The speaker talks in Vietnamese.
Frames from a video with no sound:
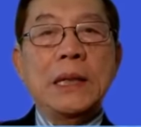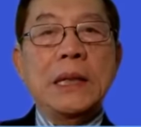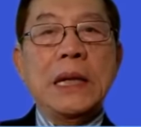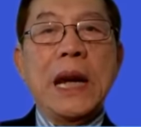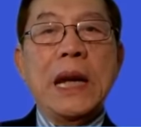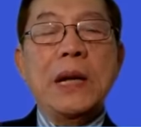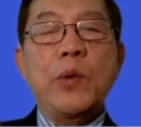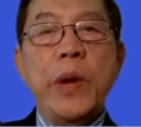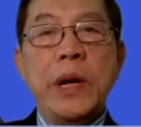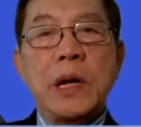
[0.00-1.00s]
những cái
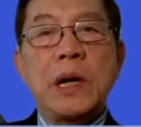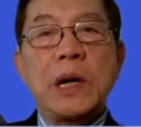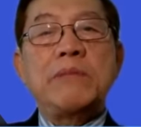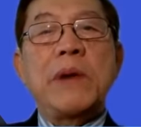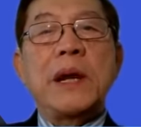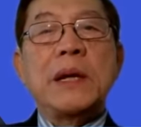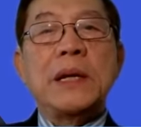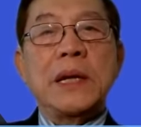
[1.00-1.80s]
nguy cơ mà cái